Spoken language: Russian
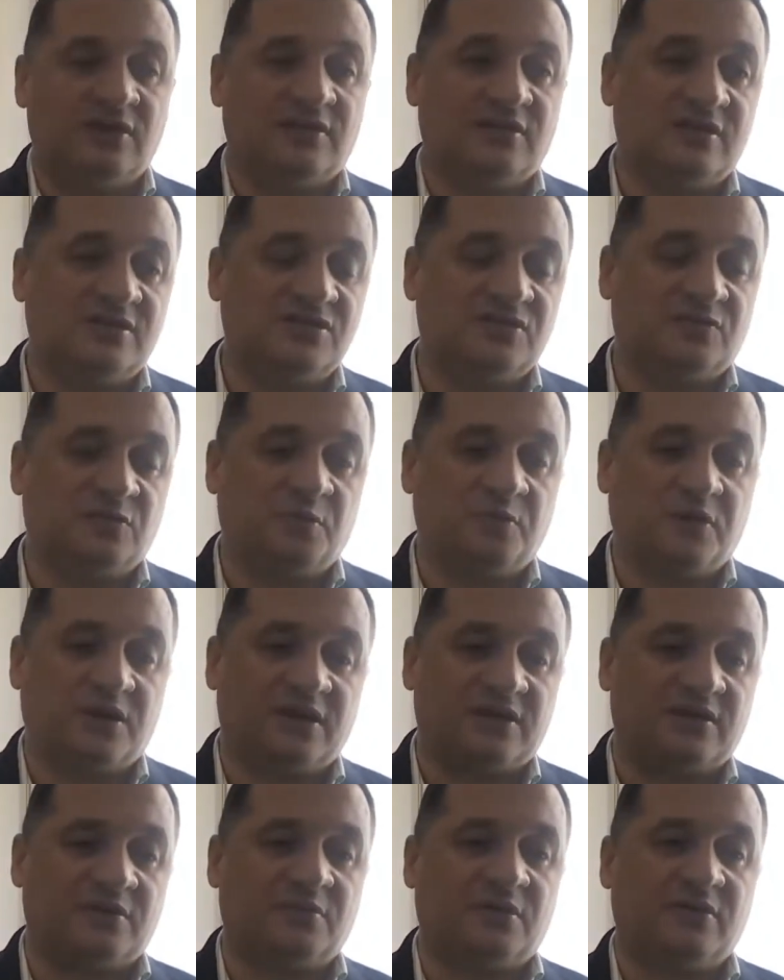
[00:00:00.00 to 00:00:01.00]
ничего при
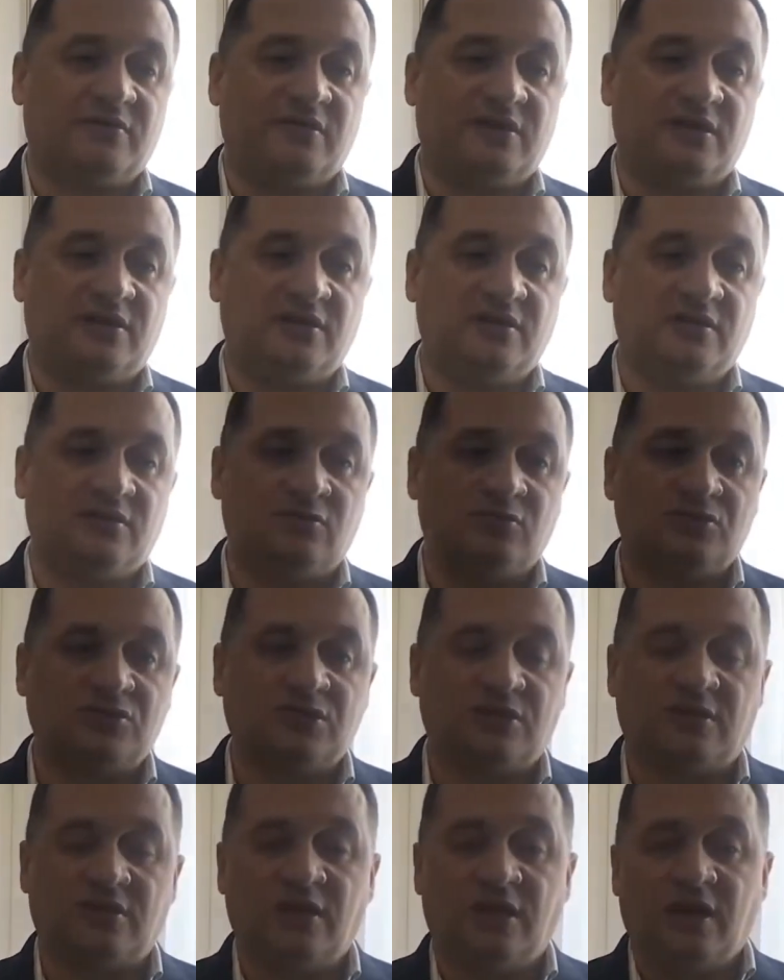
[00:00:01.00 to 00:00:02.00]
этом говорить не
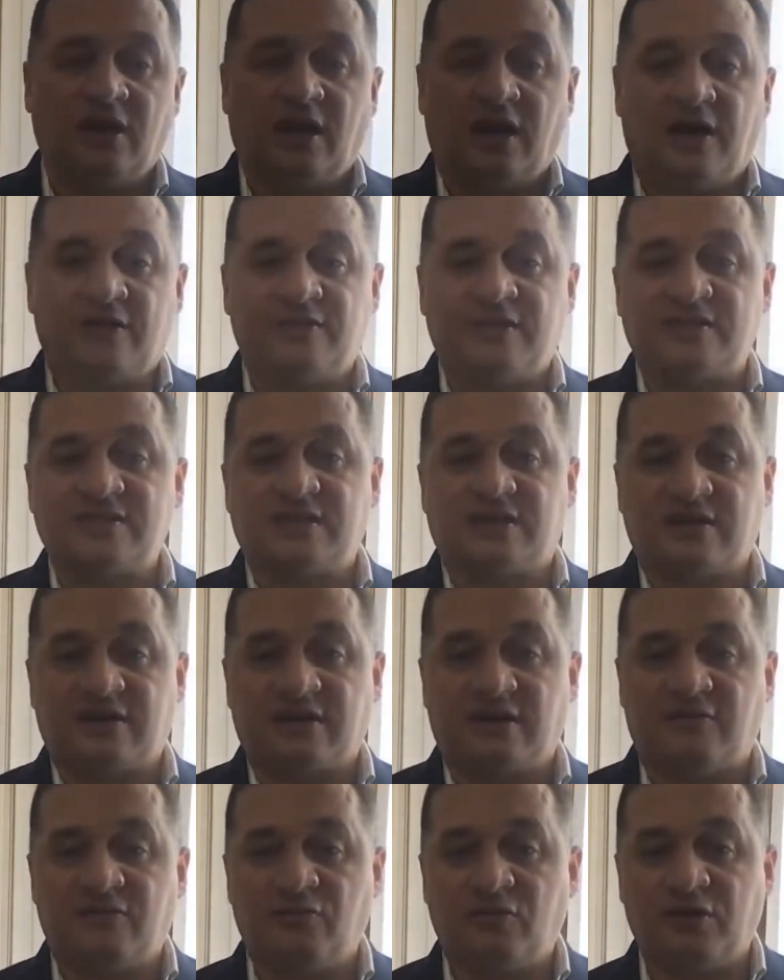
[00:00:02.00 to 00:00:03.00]
нужно, а на 40
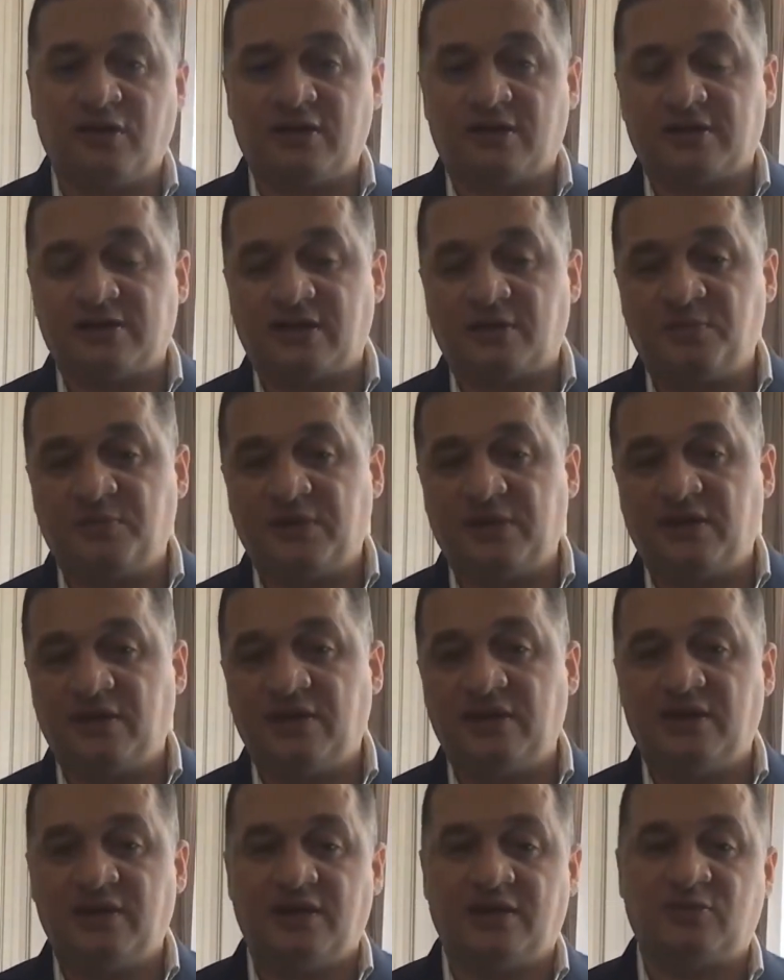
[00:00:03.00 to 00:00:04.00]
когда
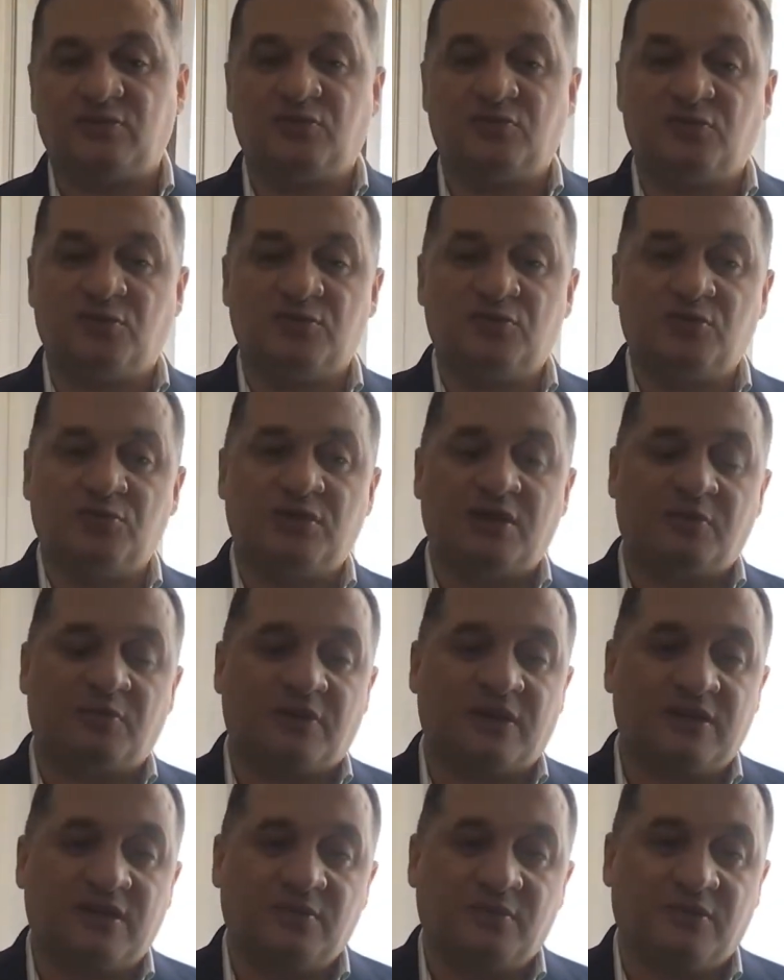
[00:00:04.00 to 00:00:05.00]
перелили эту воду,
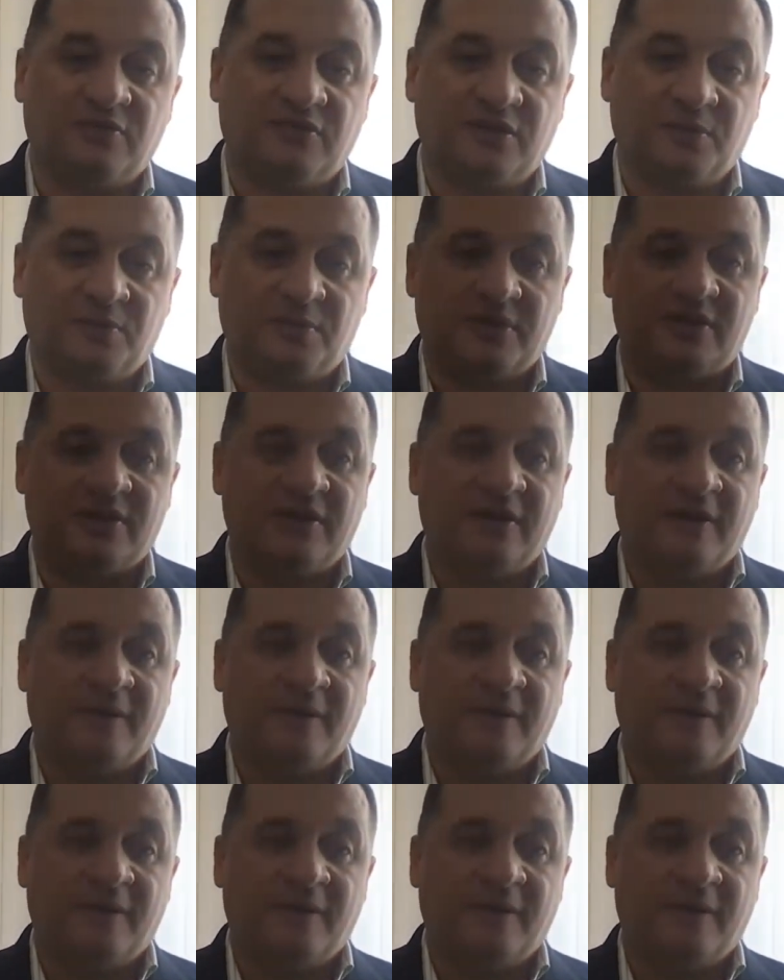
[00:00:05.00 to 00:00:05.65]
необходимо выпить.